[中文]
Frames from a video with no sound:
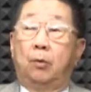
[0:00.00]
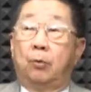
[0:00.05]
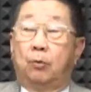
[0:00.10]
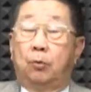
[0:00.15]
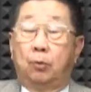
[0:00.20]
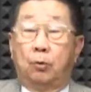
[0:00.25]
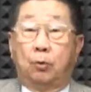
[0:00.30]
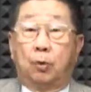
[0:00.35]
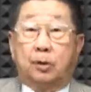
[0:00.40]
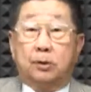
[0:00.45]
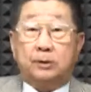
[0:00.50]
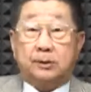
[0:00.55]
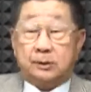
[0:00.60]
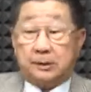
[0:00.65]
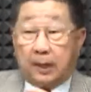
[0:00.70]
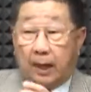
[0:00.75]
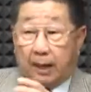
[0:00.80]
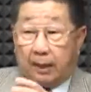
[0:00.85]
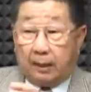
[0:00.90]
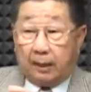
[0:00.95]
如果
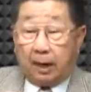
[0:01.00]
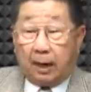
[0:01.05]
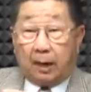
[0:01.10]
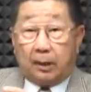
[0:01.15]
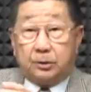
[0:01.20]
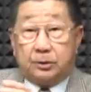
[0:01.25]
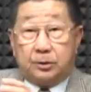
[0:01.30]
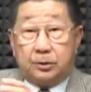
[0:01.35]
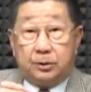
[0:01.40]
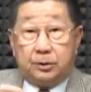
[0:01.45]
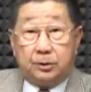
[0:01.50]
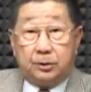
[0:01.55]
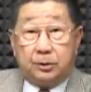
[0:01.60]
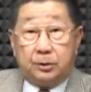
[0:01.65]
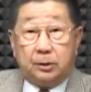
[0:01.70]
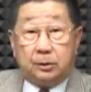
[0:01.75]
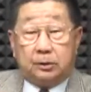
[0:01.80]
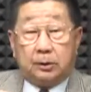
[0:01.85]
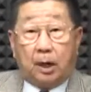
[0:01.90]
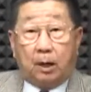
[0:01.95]
再拿
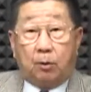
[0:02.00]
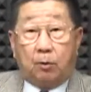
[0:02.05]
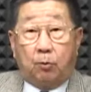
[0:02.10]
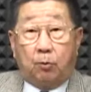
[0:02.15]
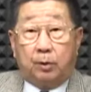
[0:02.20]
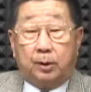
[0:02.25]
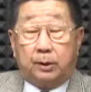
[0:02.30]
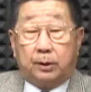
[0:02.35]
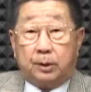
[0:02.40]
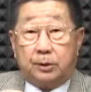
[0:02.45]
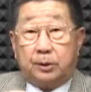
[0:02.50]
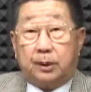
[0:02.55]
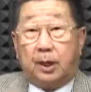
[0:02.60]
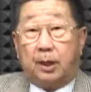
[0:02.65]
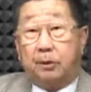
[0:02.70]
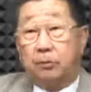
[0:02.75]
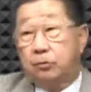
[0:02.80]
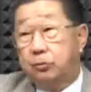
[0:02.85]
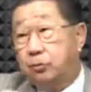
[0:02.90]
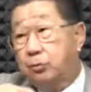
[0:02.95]
西账户里的
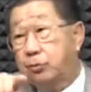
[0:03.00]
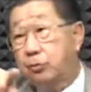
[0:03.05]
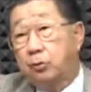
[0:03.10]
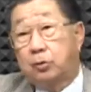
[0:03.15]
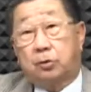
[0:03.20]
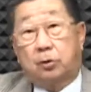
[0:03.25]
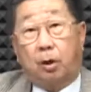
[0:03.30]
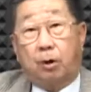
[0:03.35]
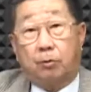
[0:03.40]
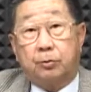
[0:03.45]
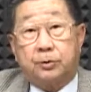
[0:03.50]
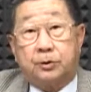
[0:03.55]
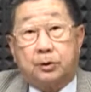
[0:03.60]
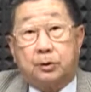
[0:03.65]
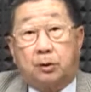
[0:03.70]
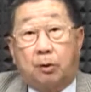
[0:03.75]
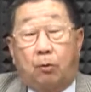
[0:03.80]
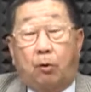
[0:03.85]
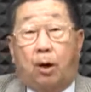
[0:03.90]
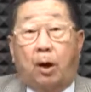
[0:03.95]
钱去投
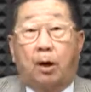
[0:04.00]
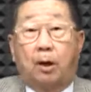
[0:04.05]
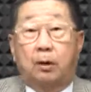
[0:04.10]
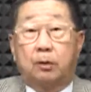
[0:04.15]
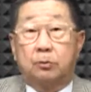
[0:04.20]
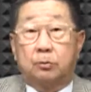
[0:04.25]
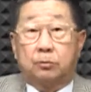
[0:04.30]
资的话，